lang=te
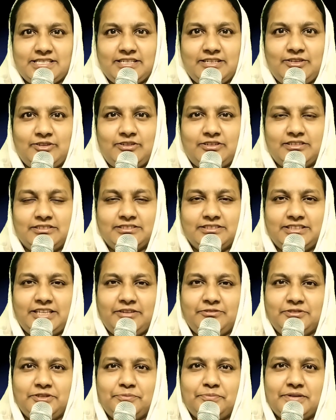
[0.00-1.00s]
ప్రైజ్
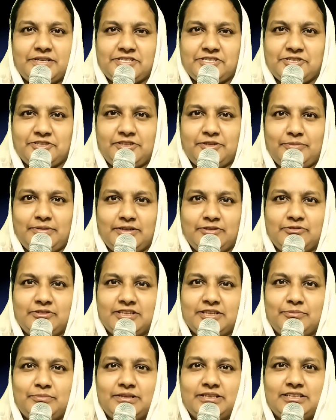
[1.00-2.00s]
దేవుని పరిశుద్ధమైన
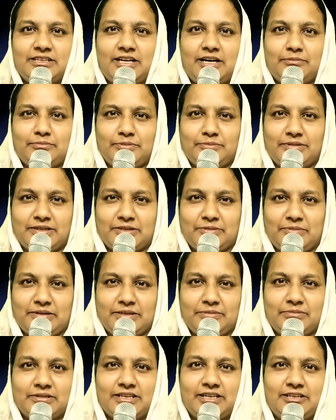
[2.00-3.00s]
ఉన్నతమైన నామంలో
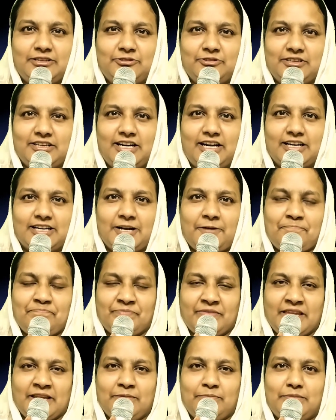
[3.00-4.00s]
మహిమ కలుగును గాక
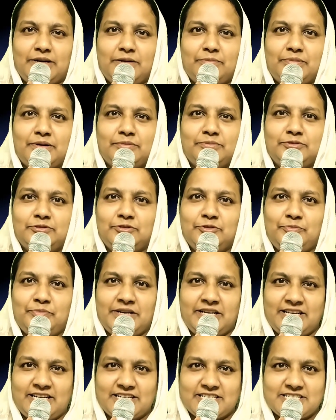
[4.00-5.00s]
మన ప్రభువును
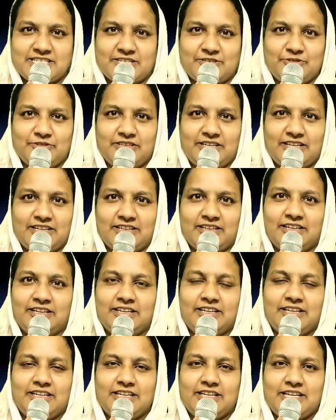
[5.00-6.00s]
ప్రియరక్షకుడునైన
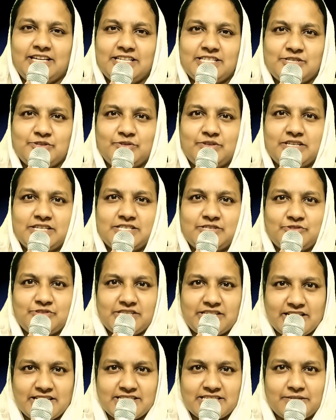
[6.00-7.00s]
యేసుక్రీస్తు
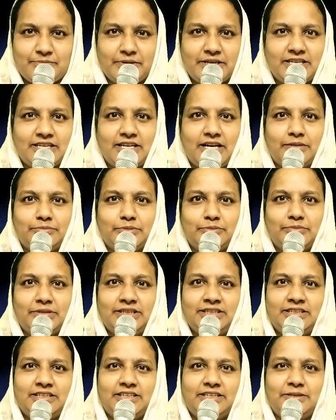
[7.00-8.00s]
శ్రేష్టమైన నామంన
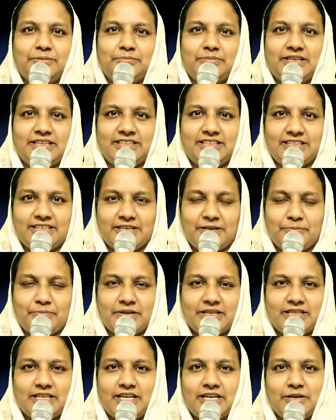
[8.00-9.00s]
మీ అందరికీ
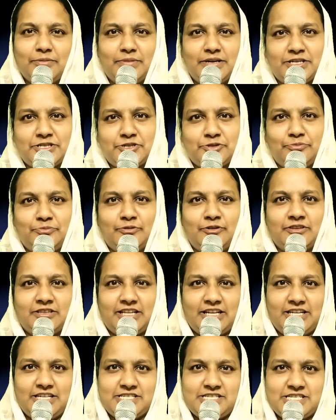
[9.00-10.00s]
ప్రత్యేకమైన శుభములు
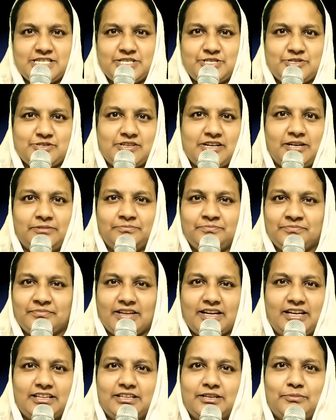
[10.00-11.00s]
తెలియచేచున్నా
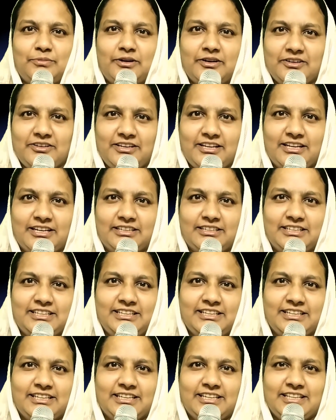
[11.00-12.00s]
అందరు
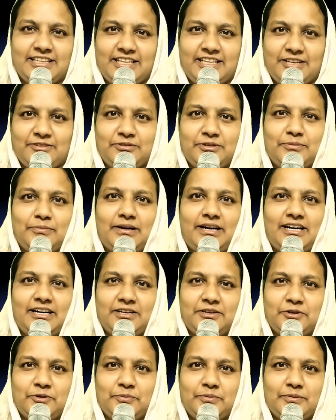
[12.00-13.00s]
బాగున్నారండి దేవుని
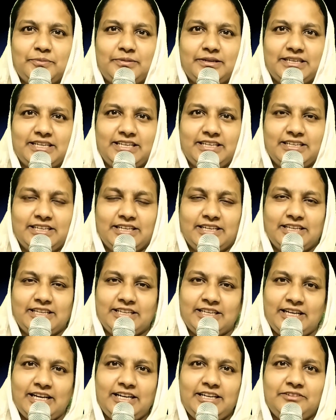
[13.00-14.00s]
మహాకృపను బట్టి
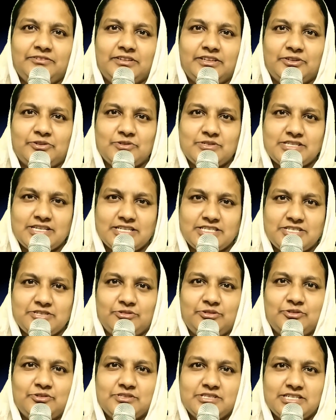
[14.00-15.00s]
నేటి వరకు
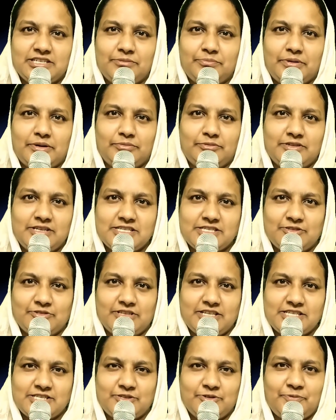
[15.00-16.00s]
సజీవులు గురించిన ప్రభుని
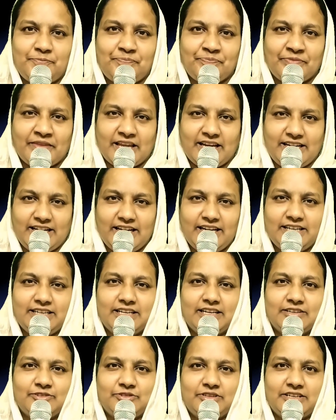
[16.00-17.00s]
స్థుతిస్తూ
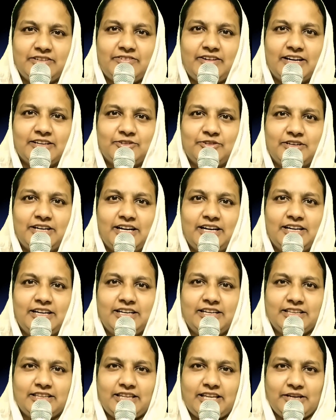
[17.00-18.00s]
నేటి అనుదిన వాక్కుగా
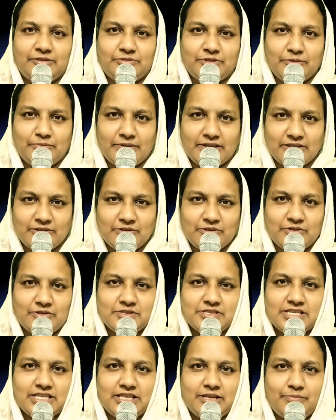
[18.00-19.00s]
దేవుడు మన
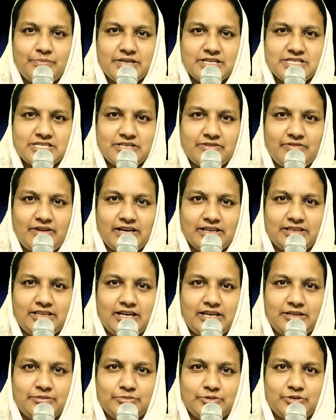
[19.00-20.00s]
కొరకు సిద్ధపరిచిన
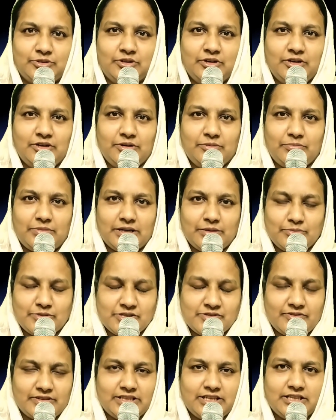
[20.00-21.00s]
వాగ్దానమును మనము
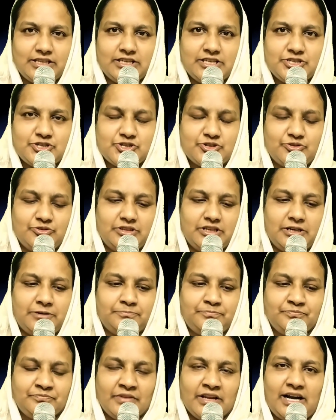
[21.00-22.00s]
స్వతంత్రించుకుందాం
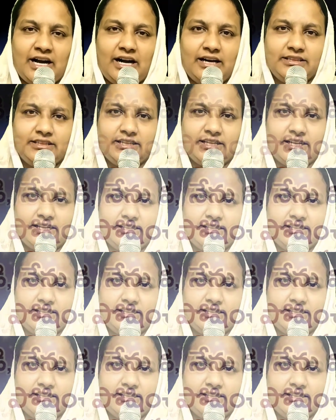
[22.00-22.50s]
ఆది